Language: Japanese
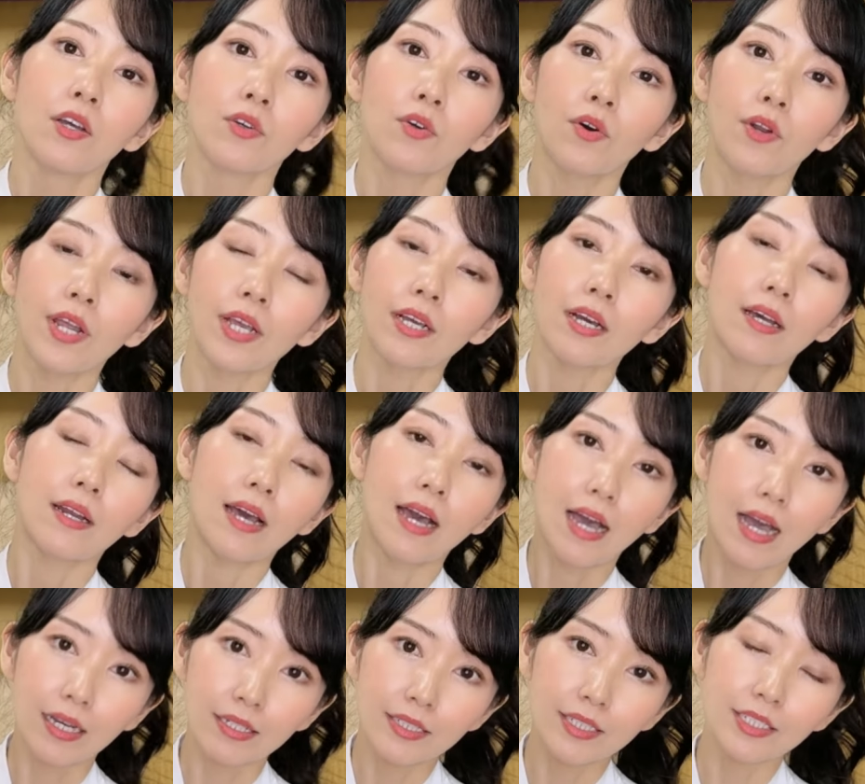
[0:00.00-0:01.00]
これか
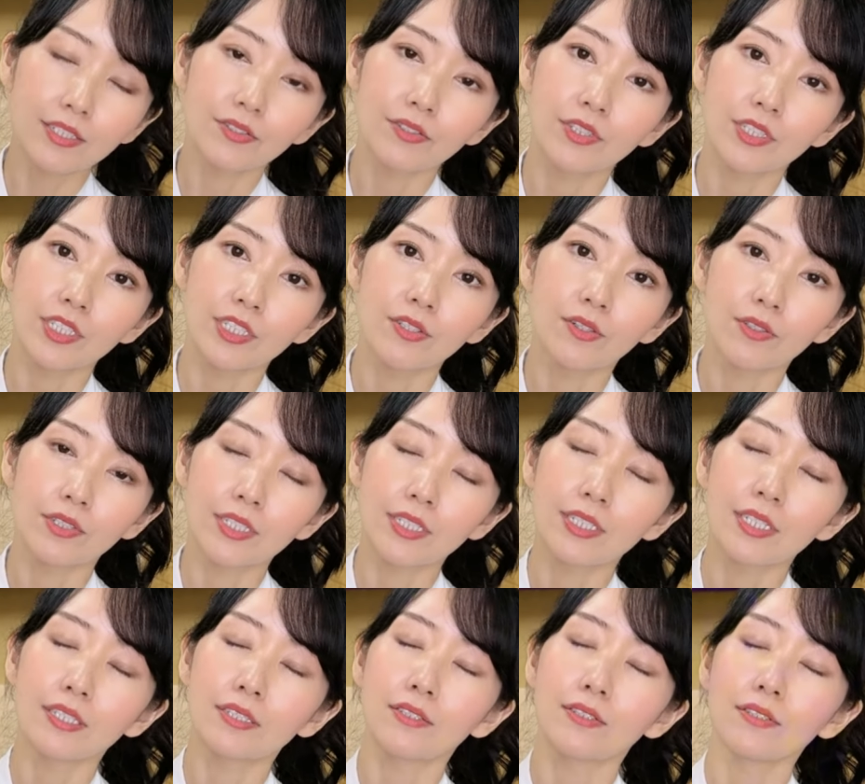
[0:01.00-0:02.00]
ら秋口の季
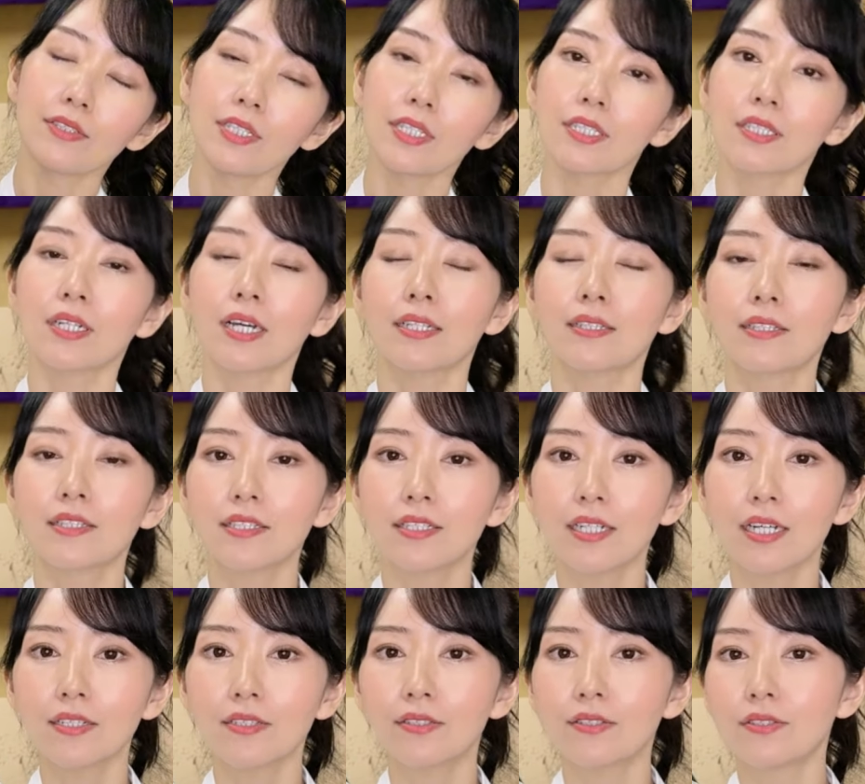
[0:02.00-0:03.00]
節に活
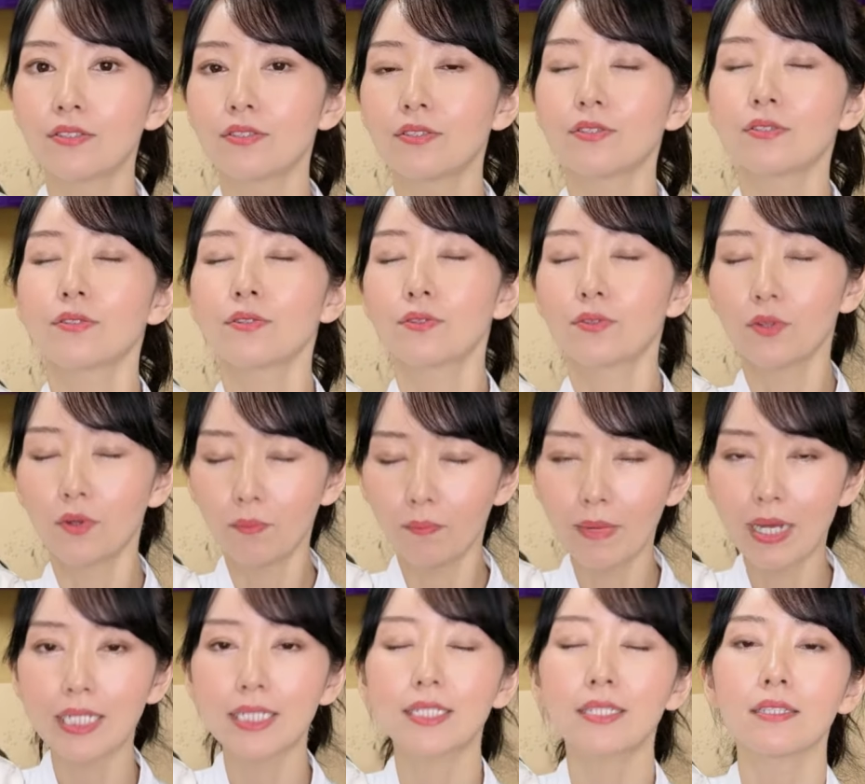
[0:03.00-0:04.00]
躍すること
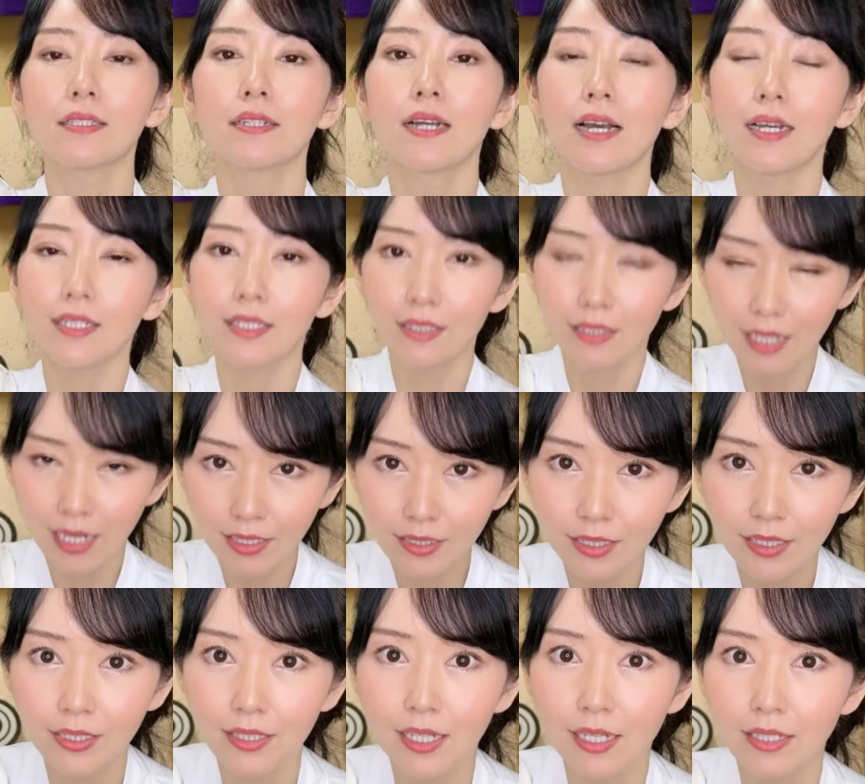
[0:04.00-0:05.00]
間違いな
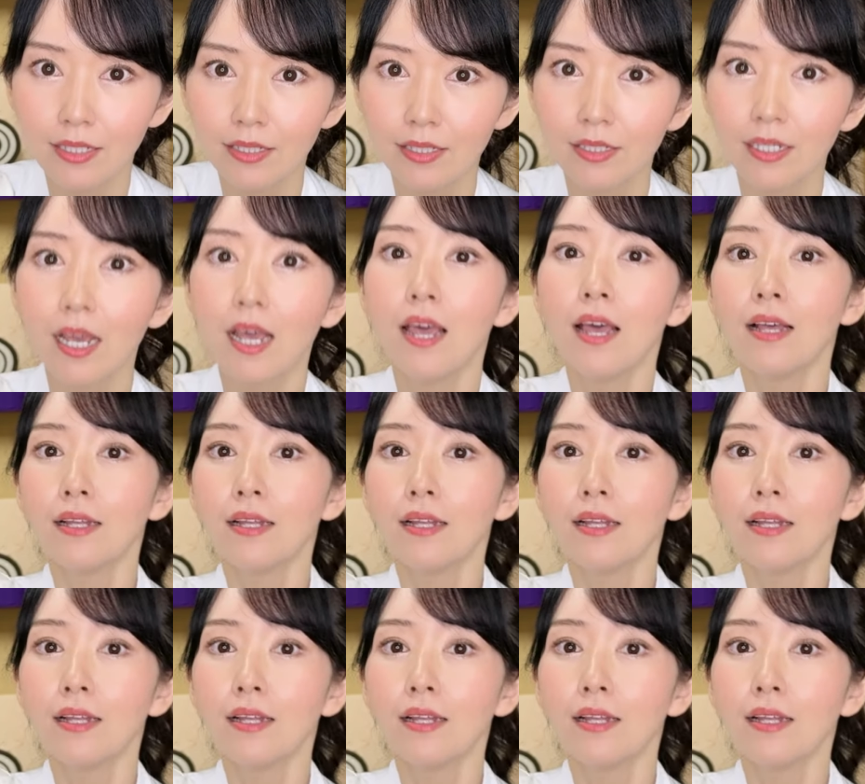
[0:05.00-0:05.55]
しです